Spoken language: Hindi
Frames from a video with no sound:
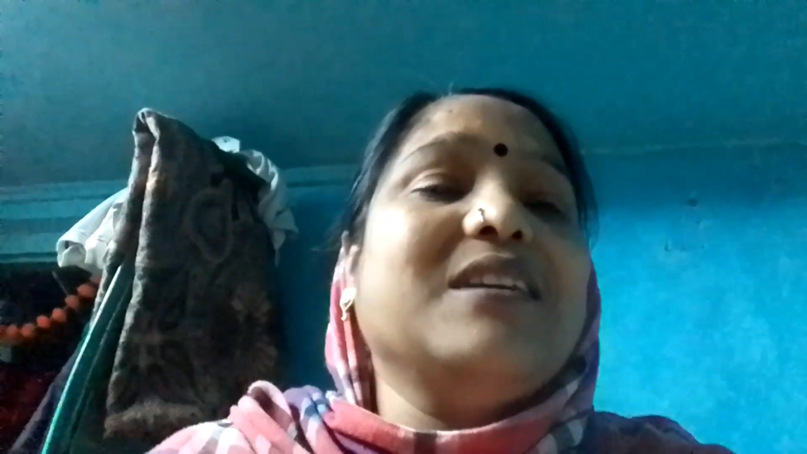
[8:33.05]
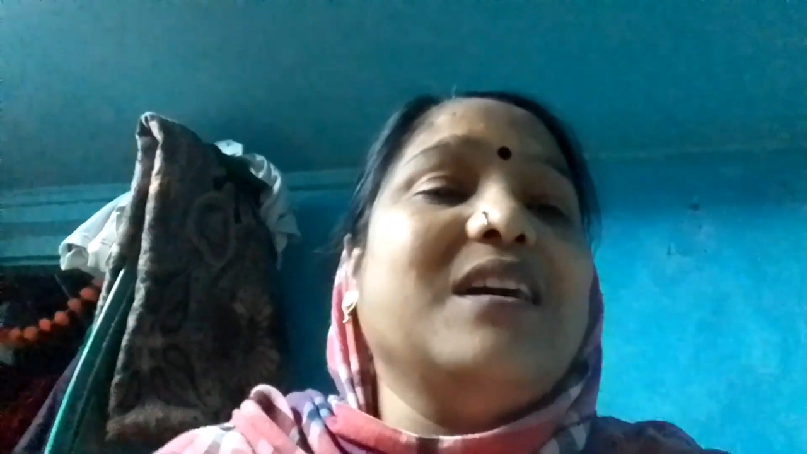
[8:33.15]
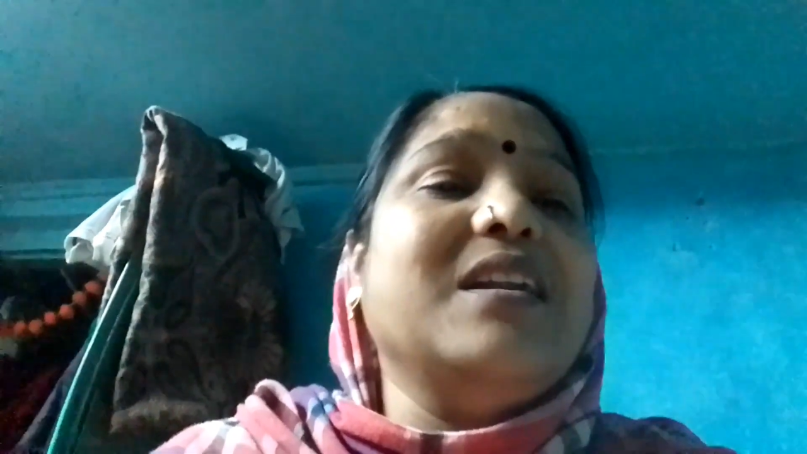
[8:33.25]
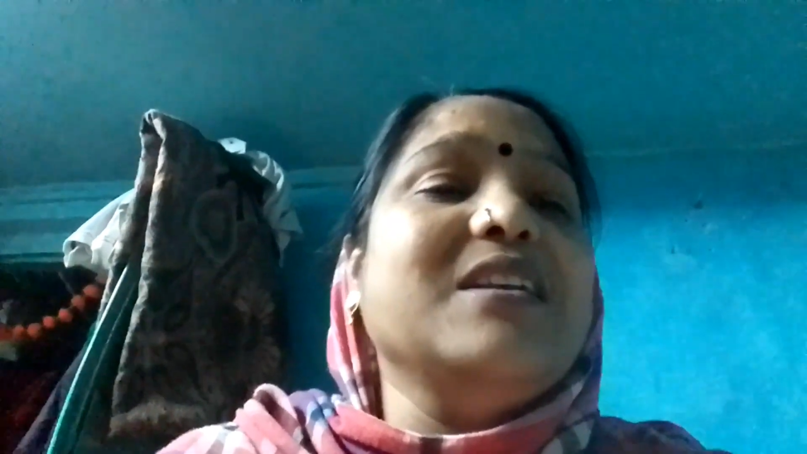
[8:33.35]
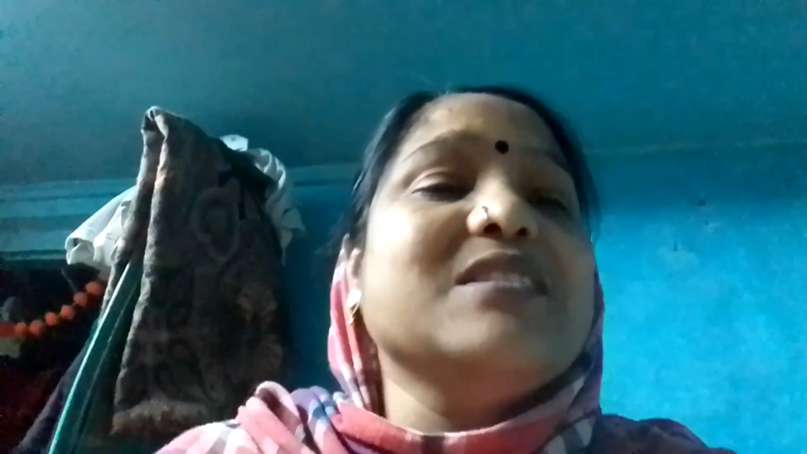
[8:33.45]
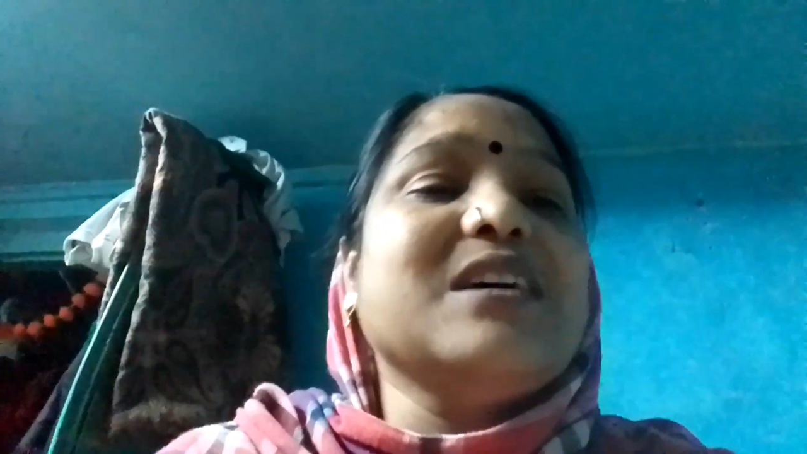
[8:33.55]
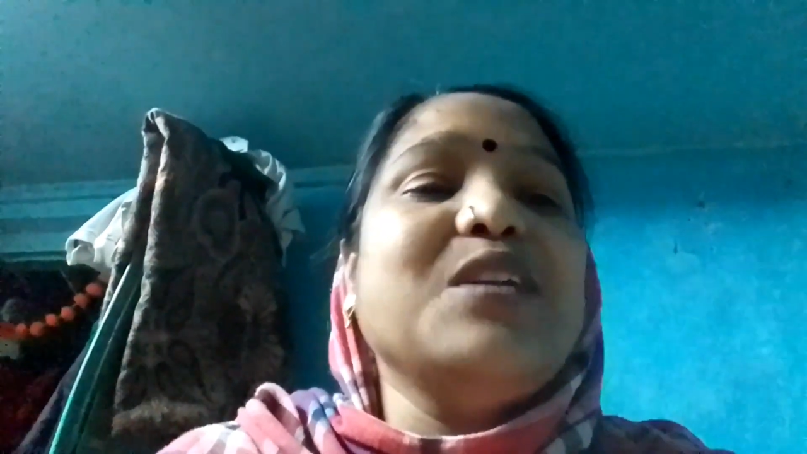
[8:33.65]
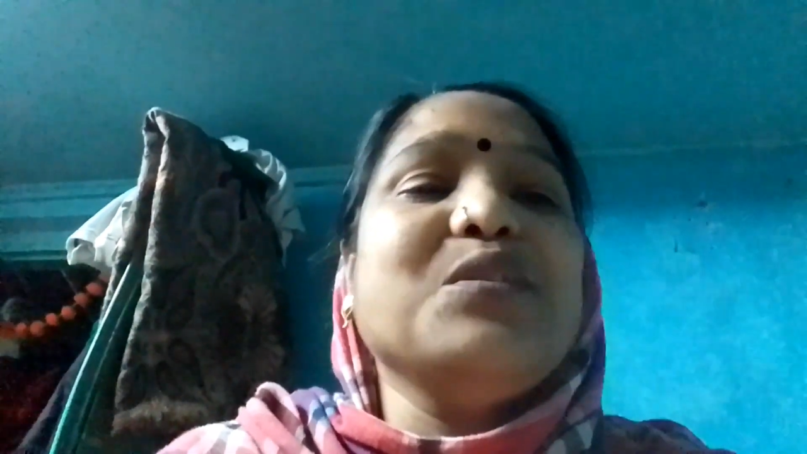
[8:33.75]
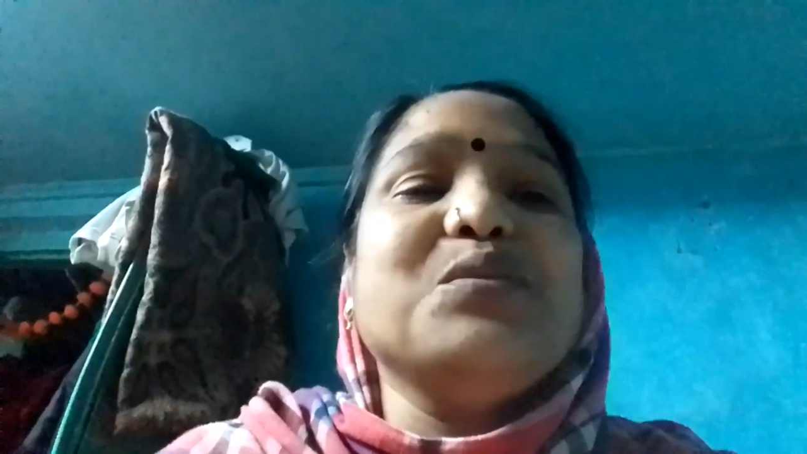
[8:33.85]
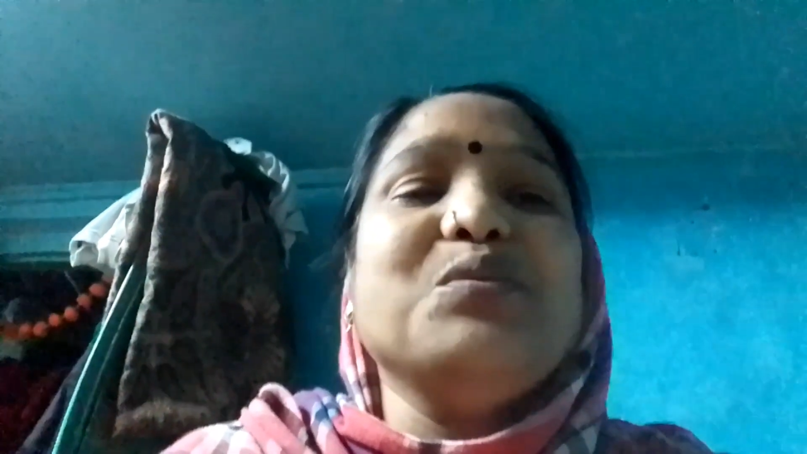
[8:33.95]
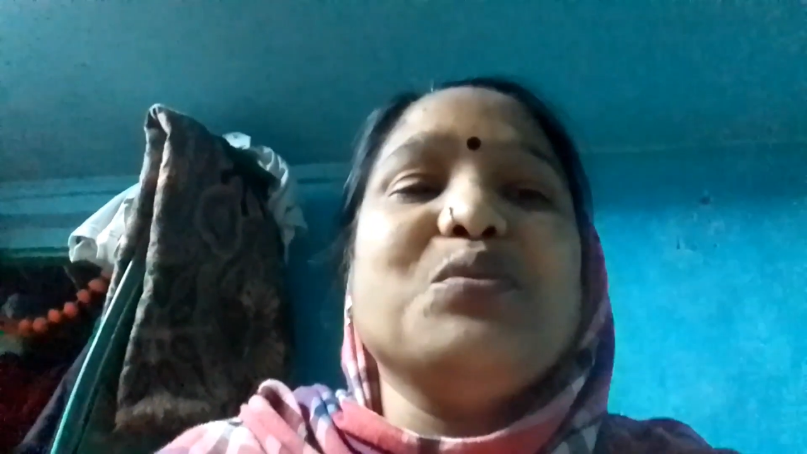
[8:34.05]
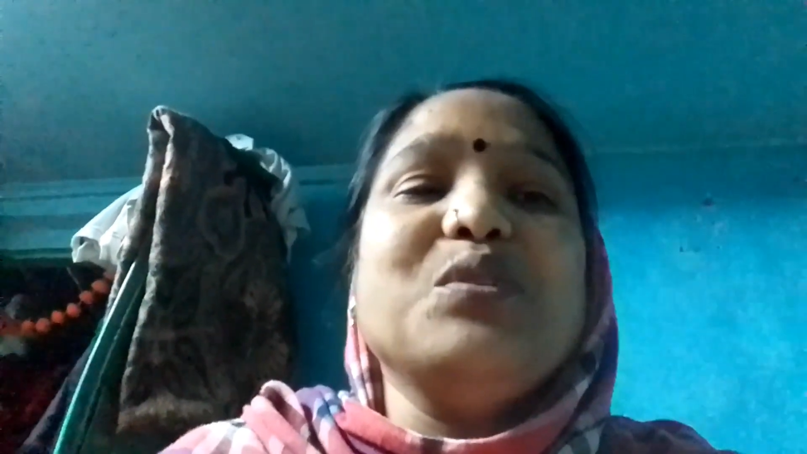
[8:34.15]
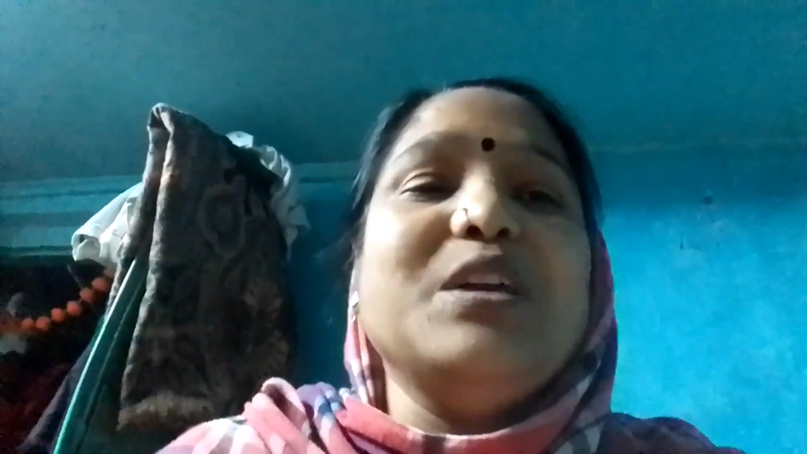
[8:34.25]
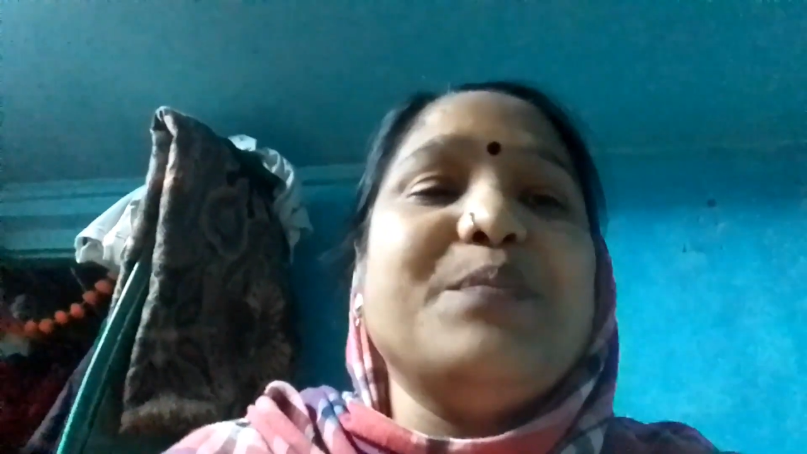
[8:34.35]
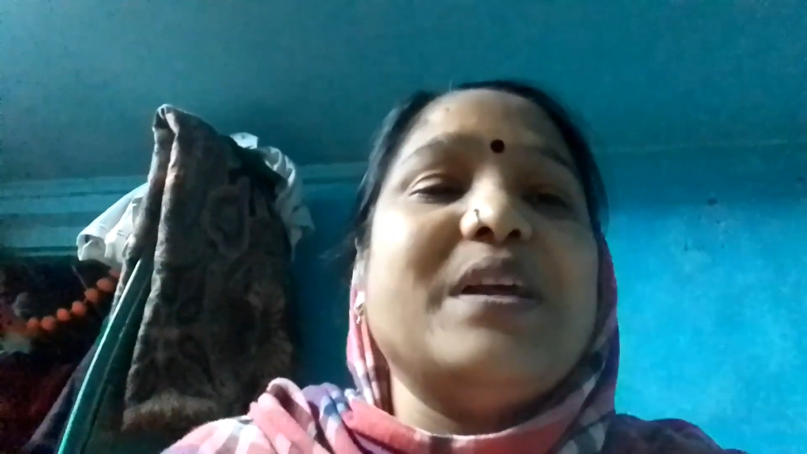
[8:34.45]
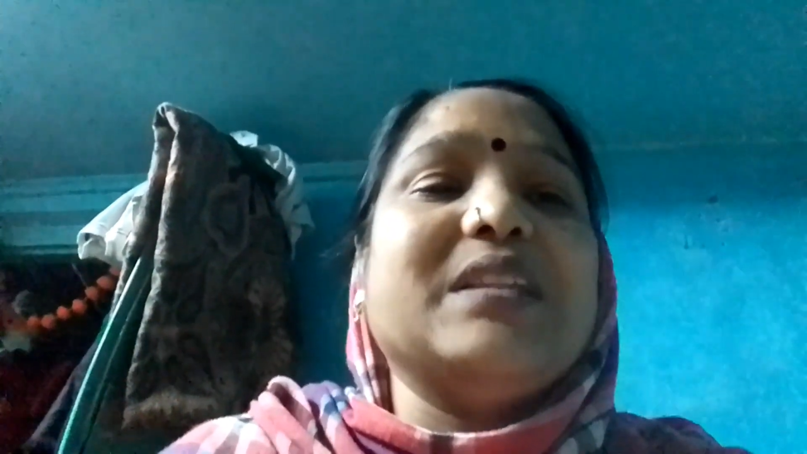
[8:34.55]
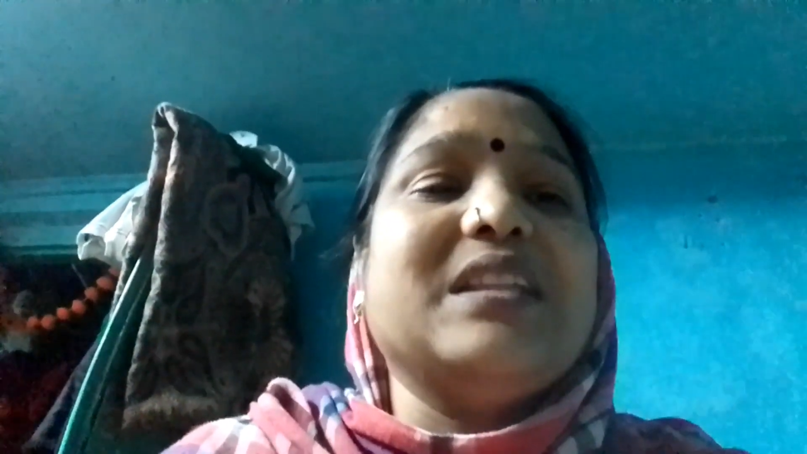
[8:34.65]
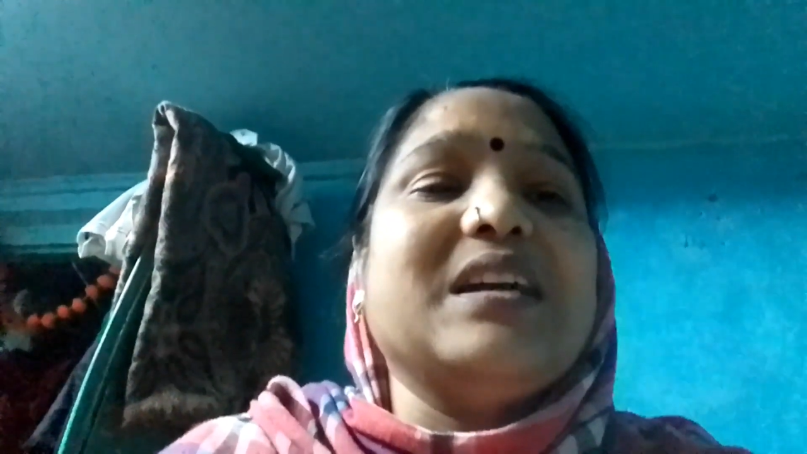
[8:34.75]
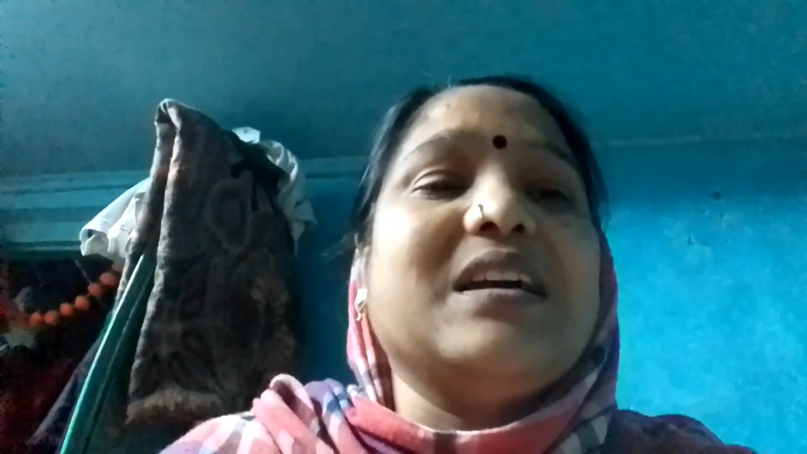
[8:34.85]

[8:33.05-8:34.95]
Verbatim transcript: हर इंसान को उनको लिए प्रार्थना